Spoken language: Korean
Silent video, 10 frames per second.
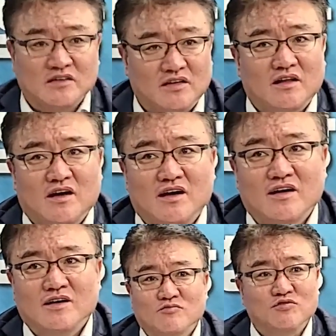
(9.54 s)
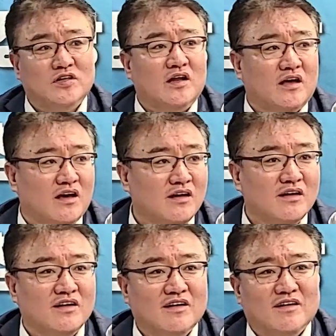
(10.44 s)
된다. 우리나라에
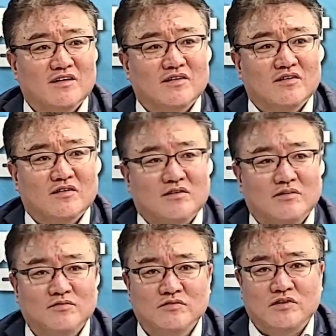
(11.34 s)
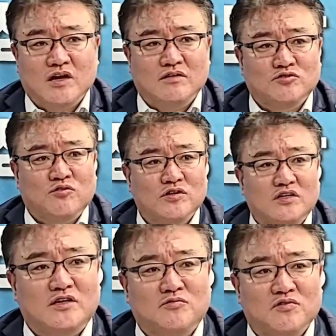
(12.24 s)
결국은 이제 그 초대
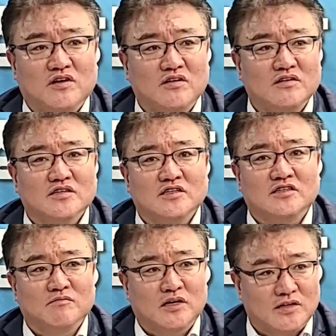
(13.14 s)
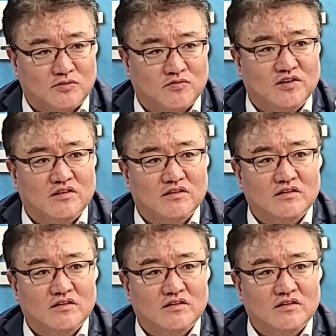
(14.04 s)
대통령 이승만 대통령,